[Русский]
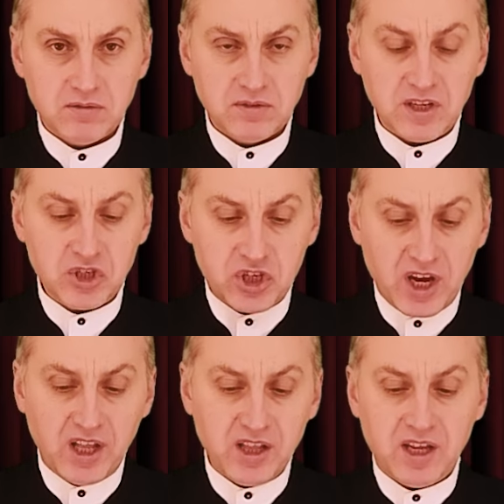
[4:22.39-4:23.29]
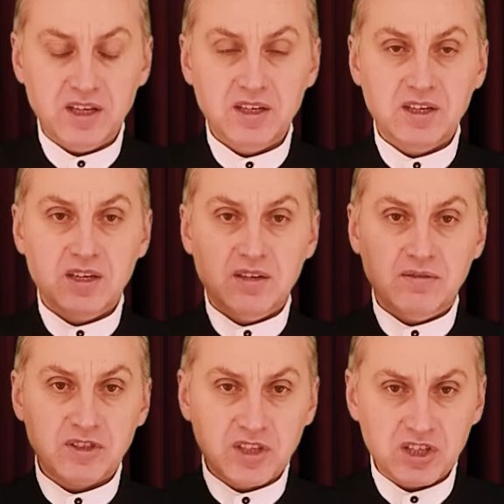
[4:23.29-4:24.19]
Начало
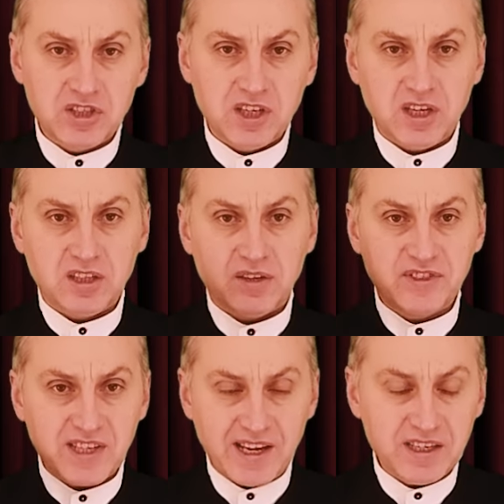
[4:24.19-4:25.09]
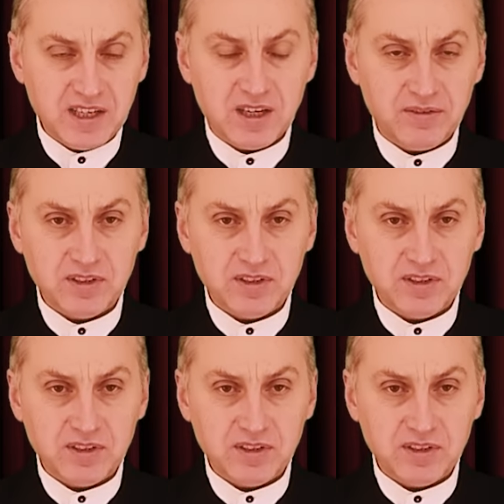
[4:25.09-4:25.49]
восхождения этих всадников,